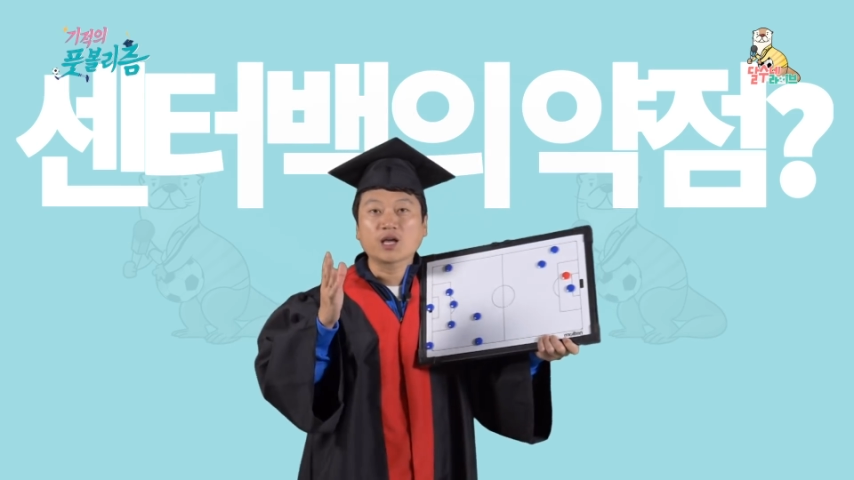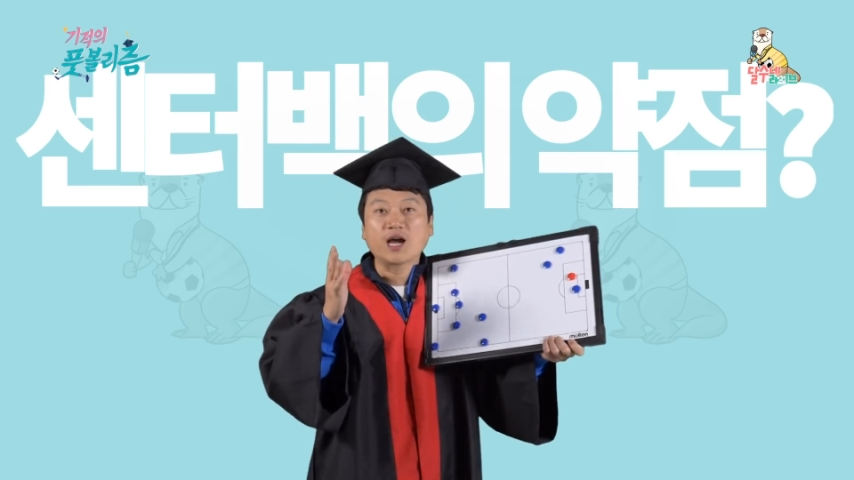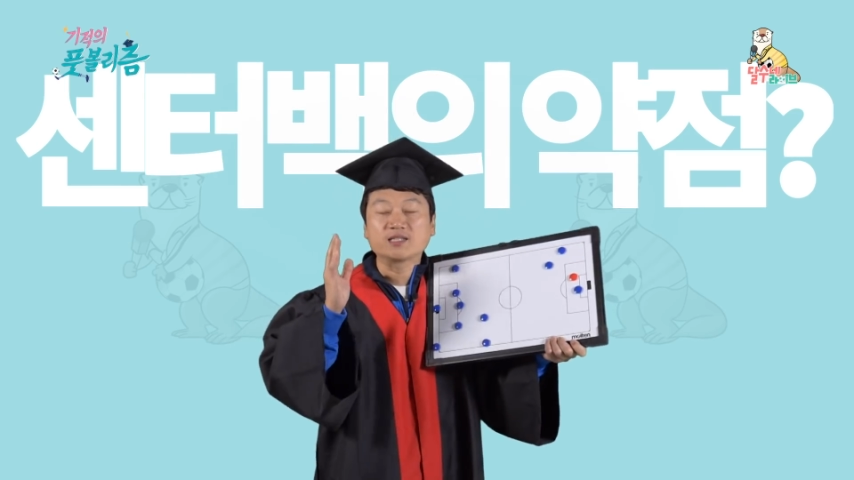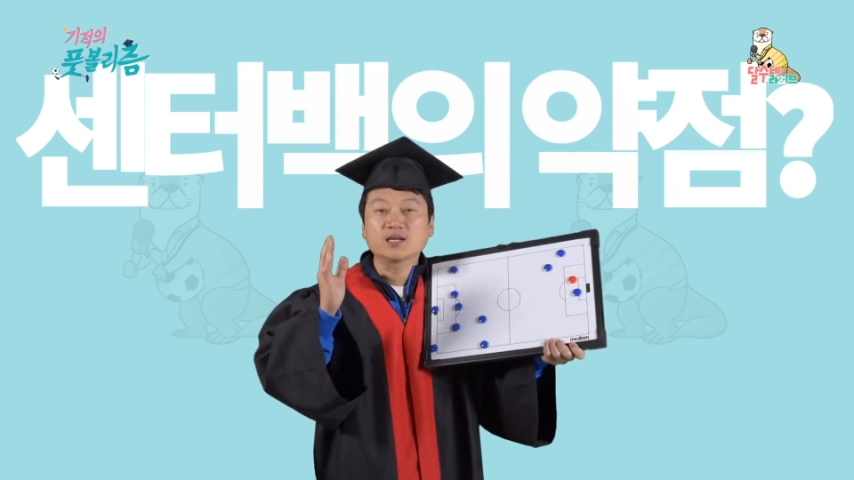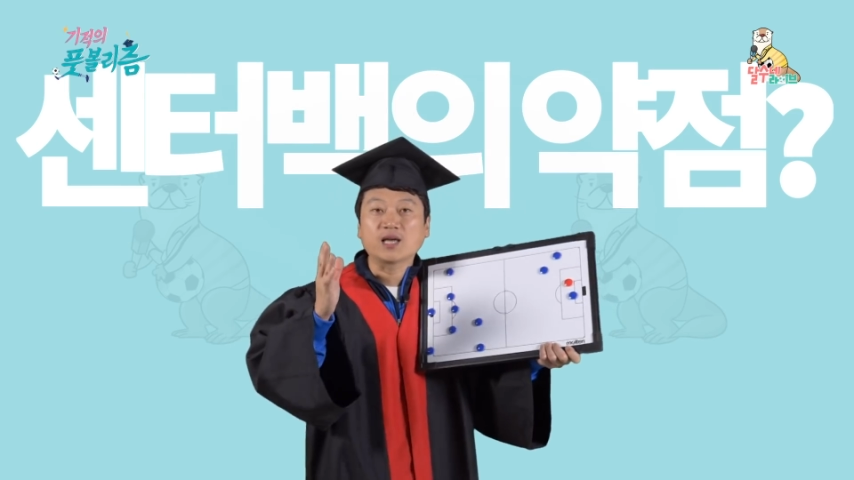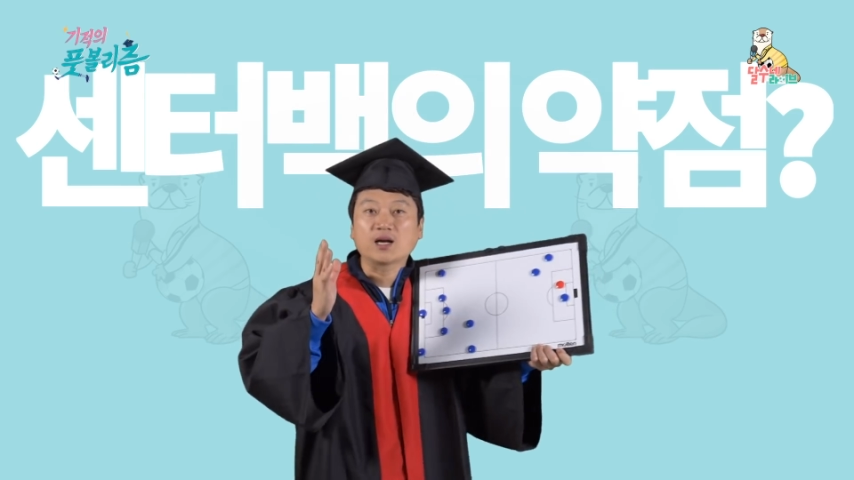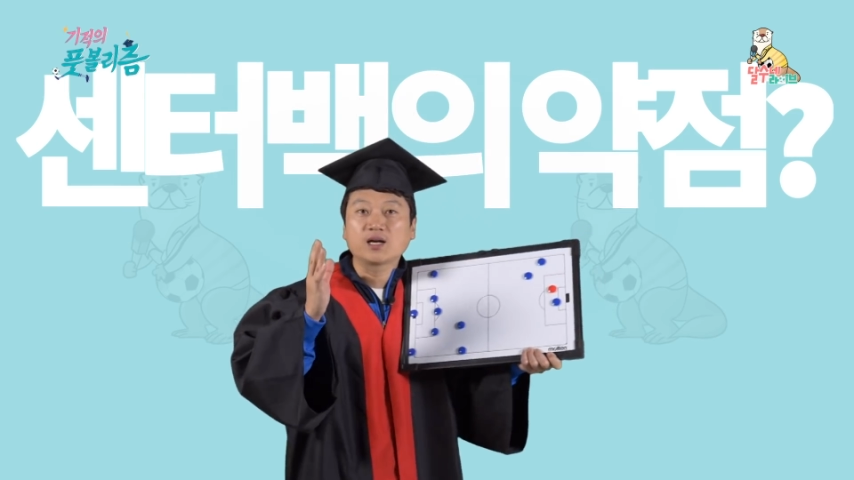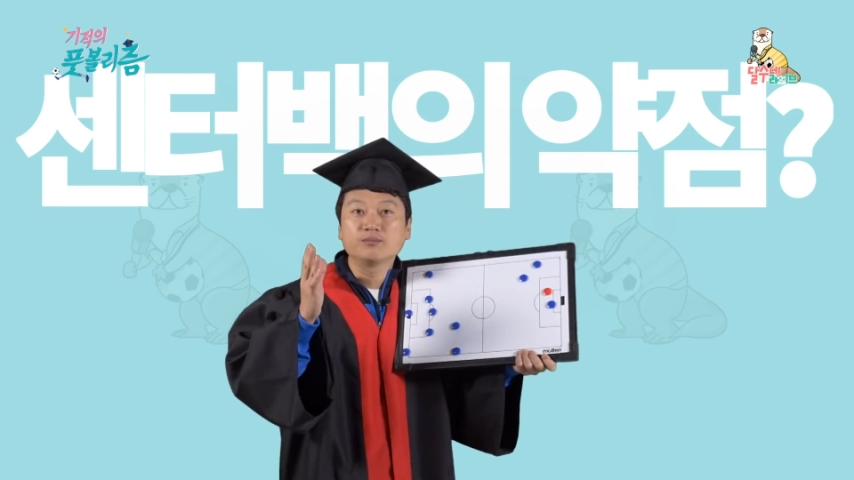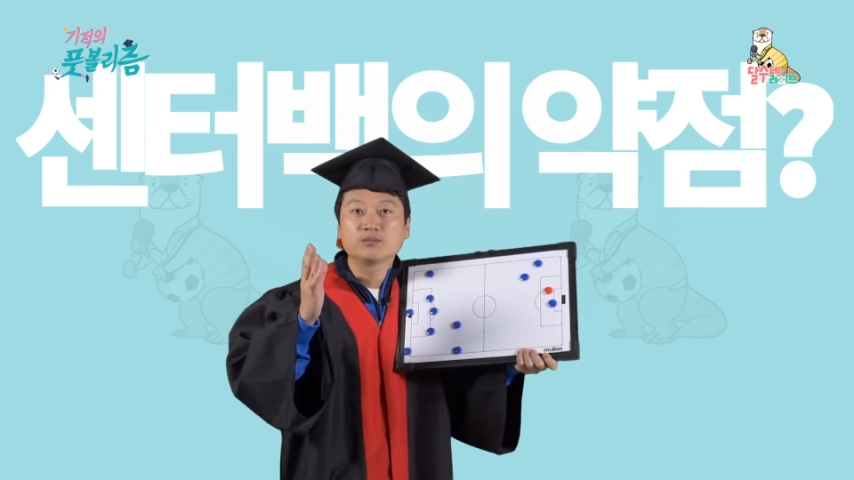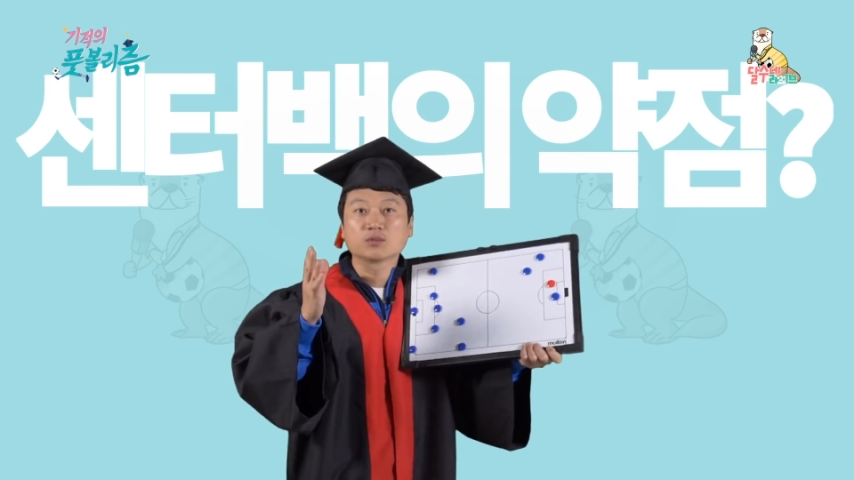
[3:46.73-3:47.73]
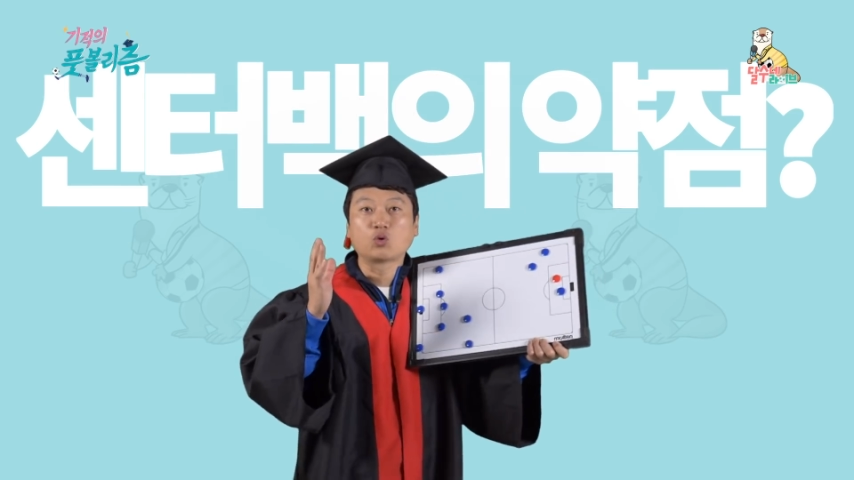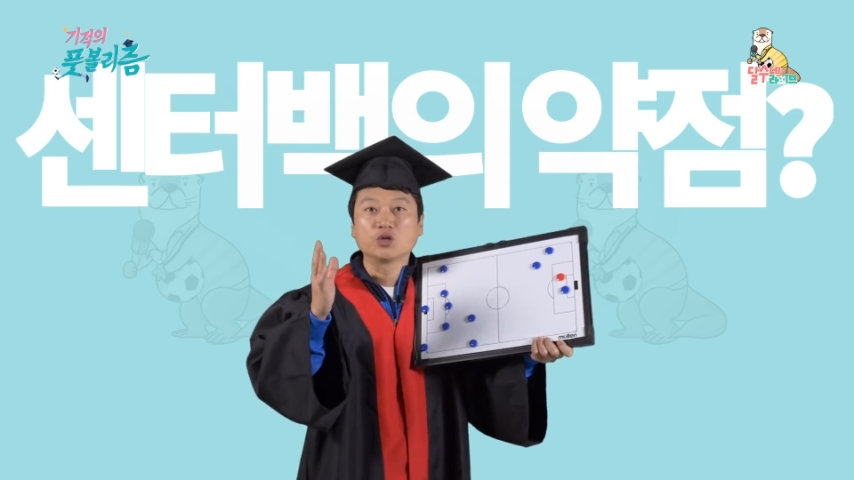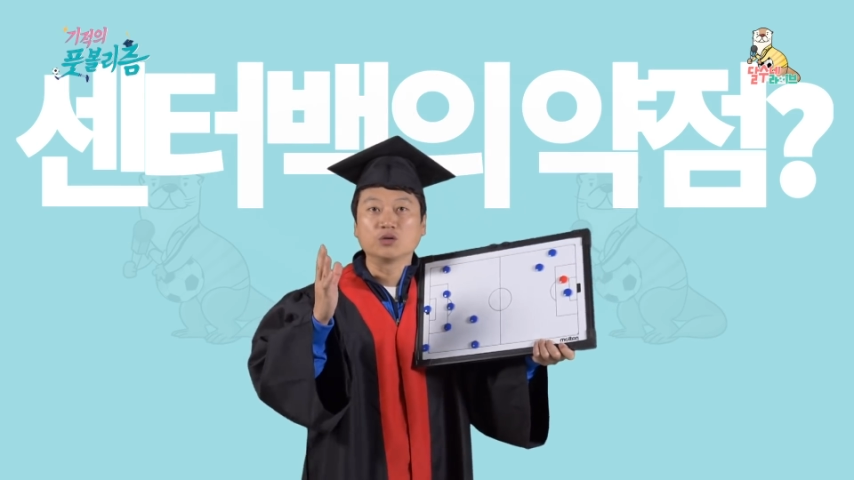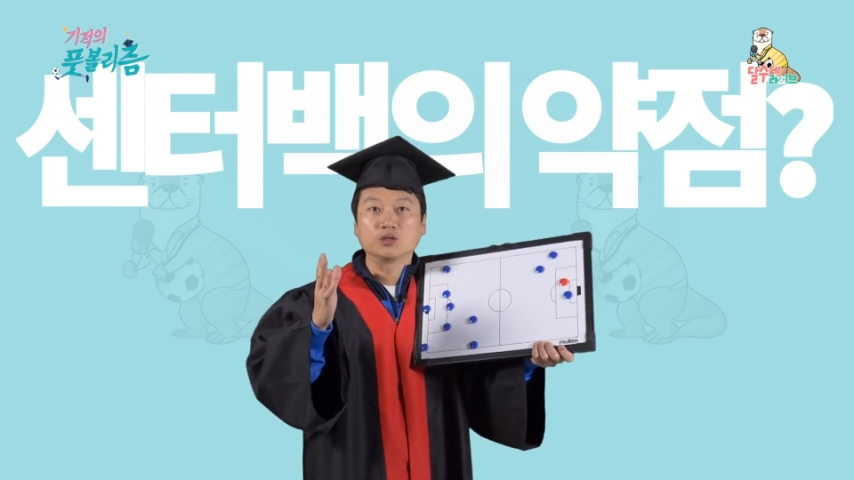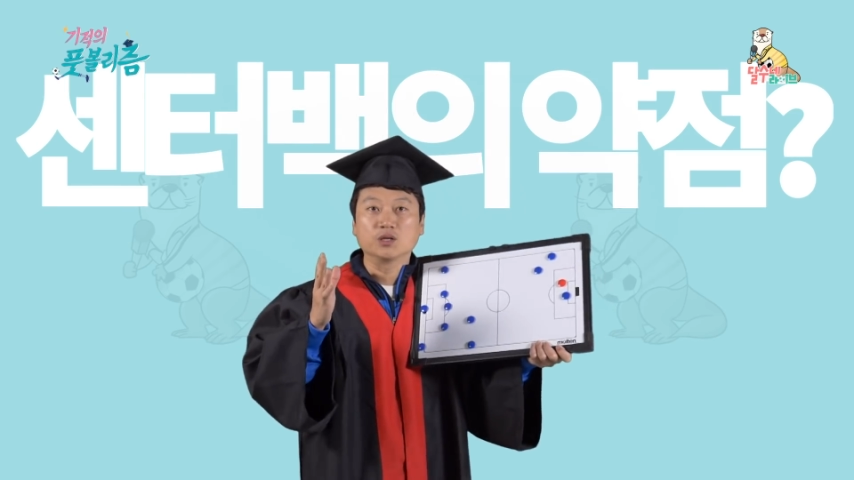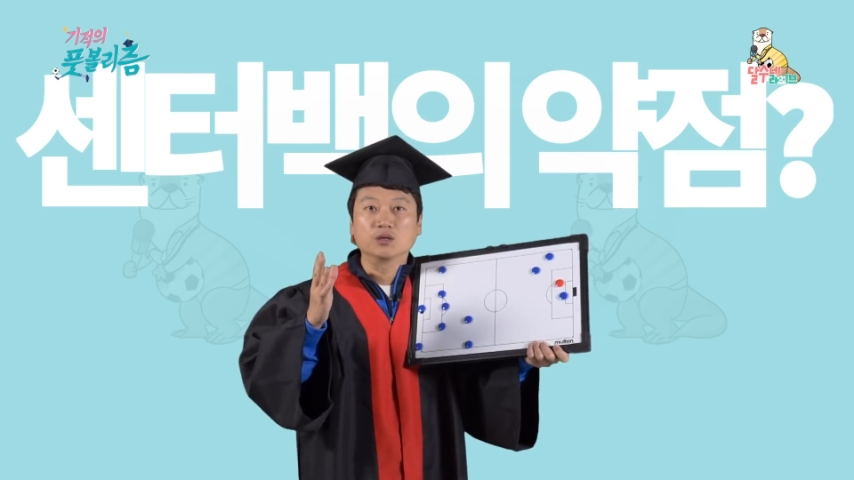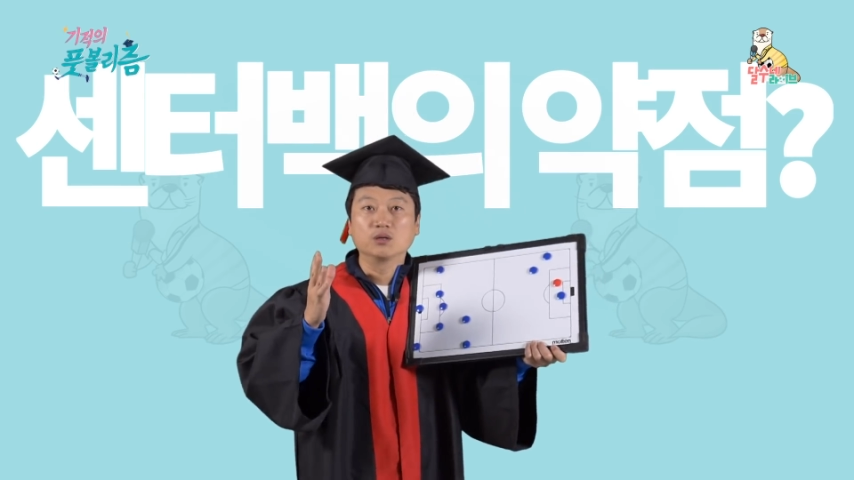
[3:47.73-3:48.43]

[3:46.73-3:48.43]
가장 약한 골인 어디예요?